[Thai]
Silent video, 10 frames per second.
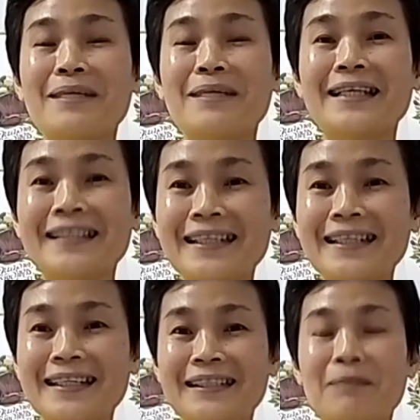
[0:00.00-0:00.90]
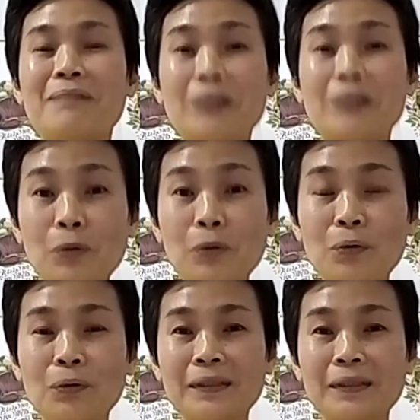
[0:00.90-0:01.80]
ถ้าไม่มีเงินเยอะ ๆ จะไม่มี
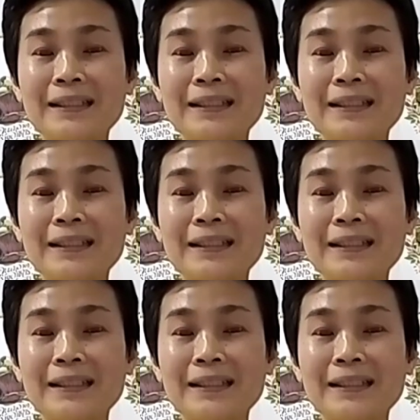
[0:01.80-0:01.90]
ลูก